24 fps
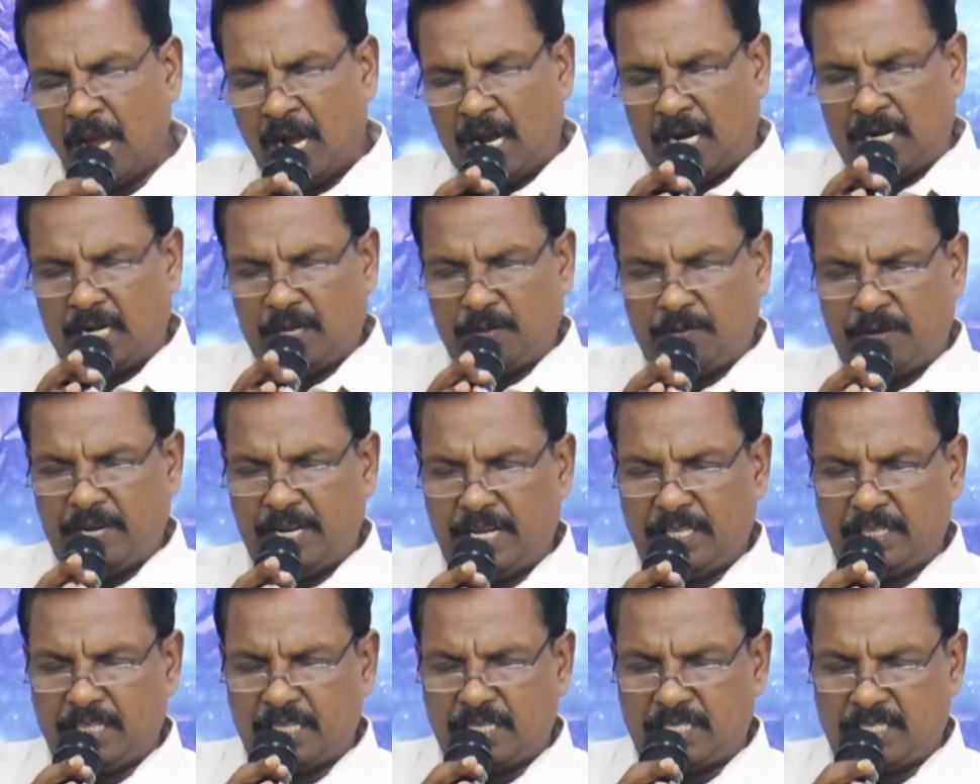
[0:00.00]
ஆண்டவரே
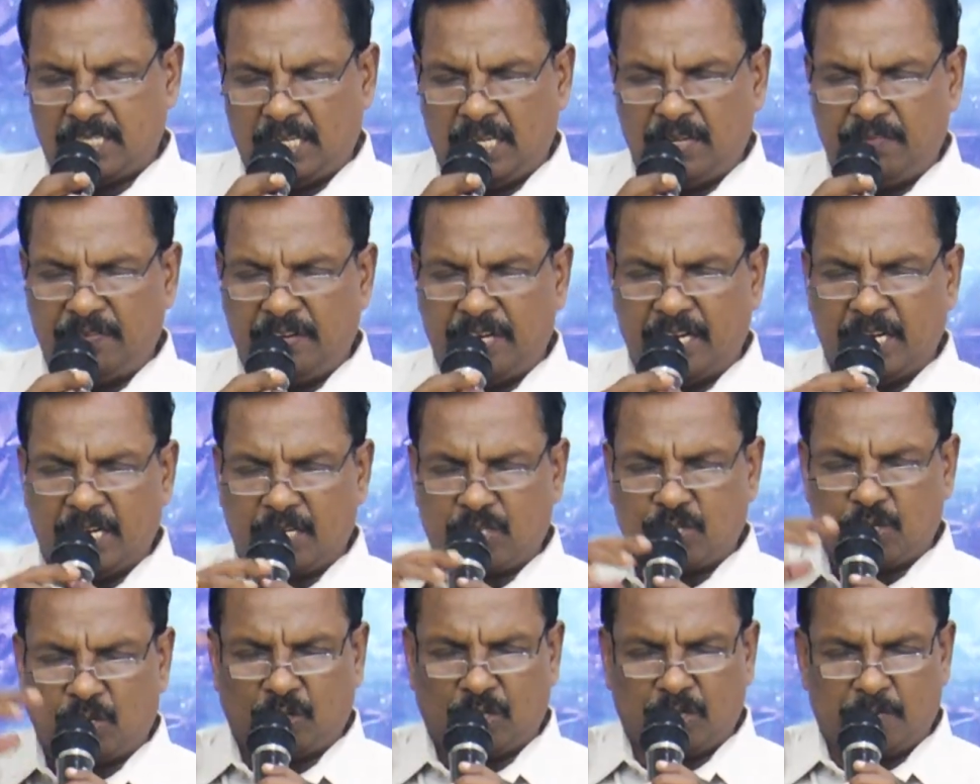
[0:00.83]
இந்த டிவி
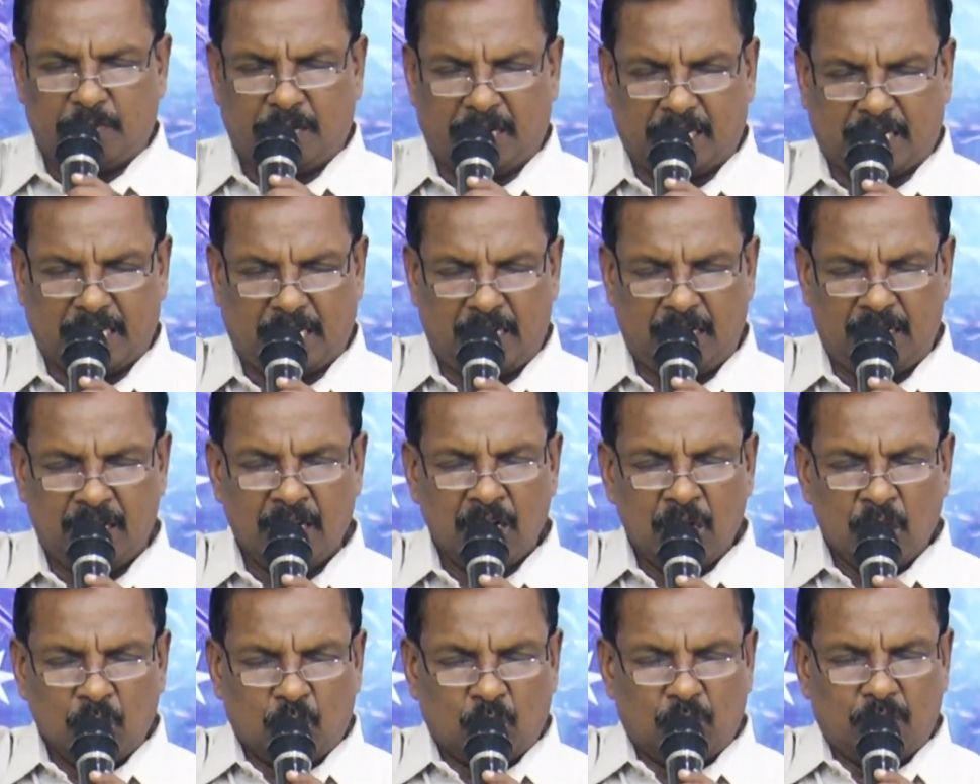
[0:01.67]
நெட்வொர்க் மக்கள்
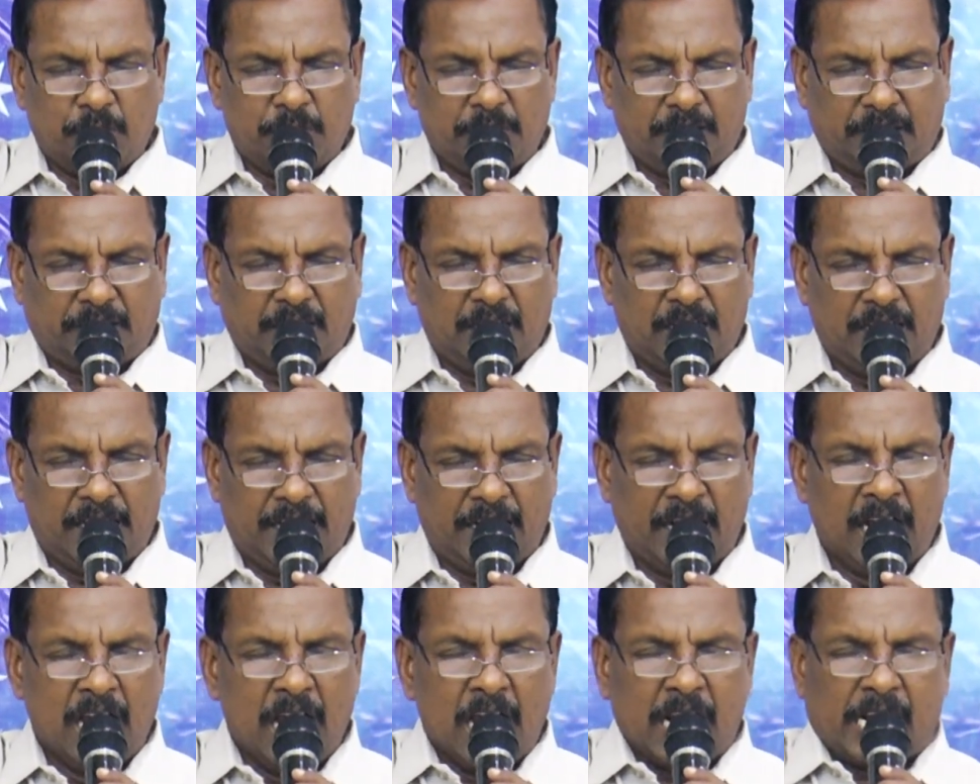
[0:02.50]

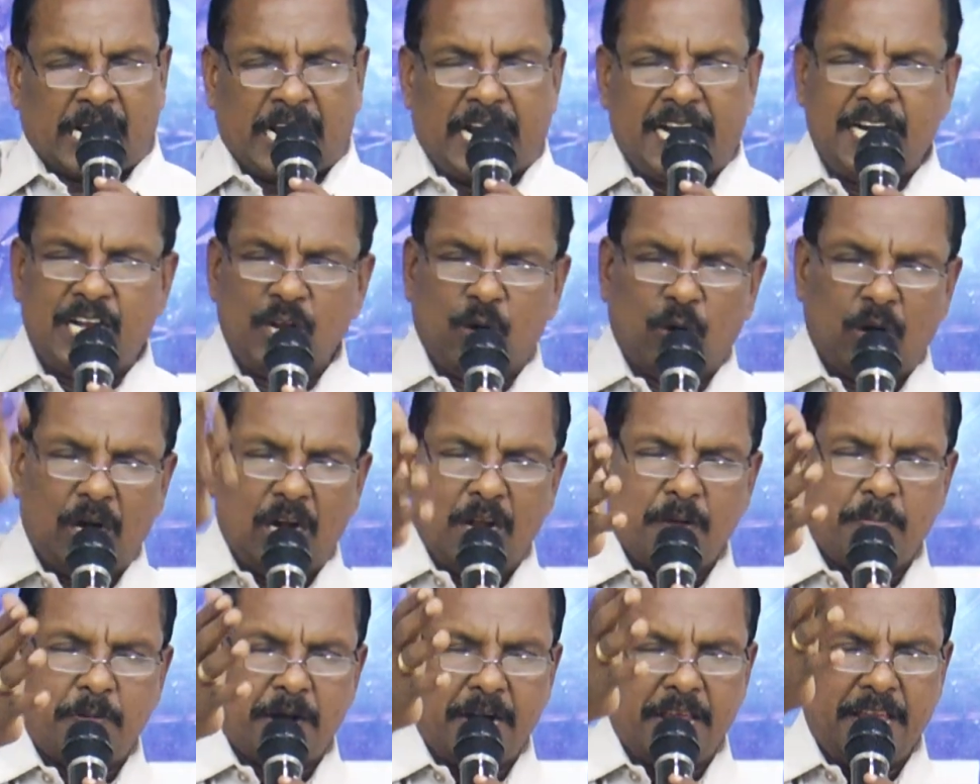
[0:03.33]
குடும்பத்தினர்
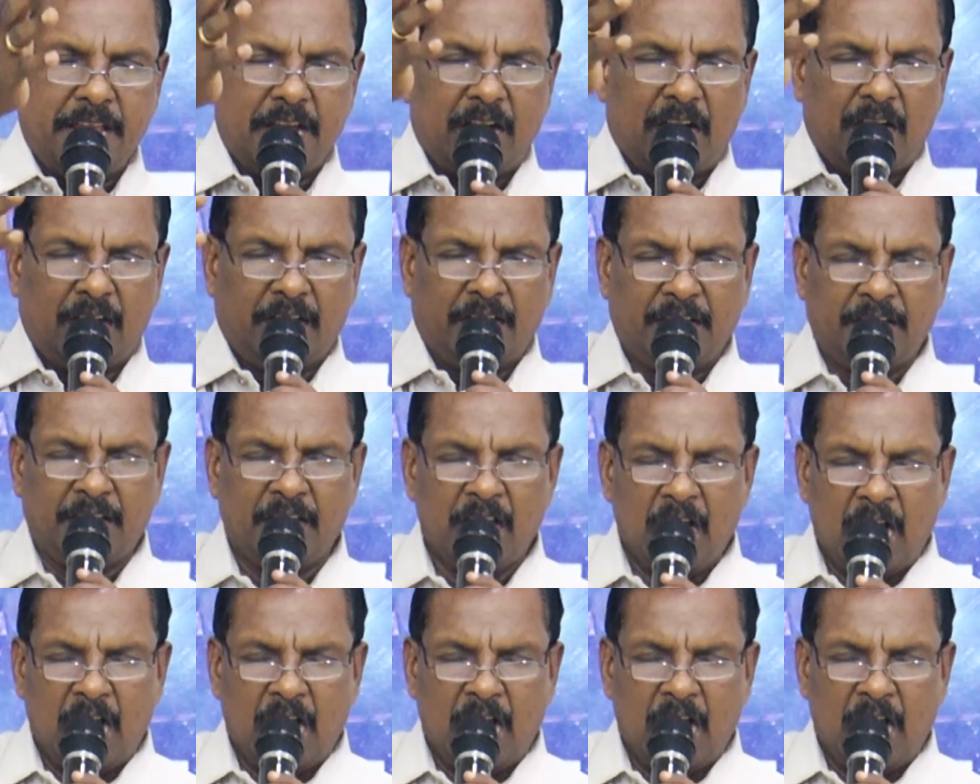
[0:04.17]
கண்டுகொள்ளும்படியாக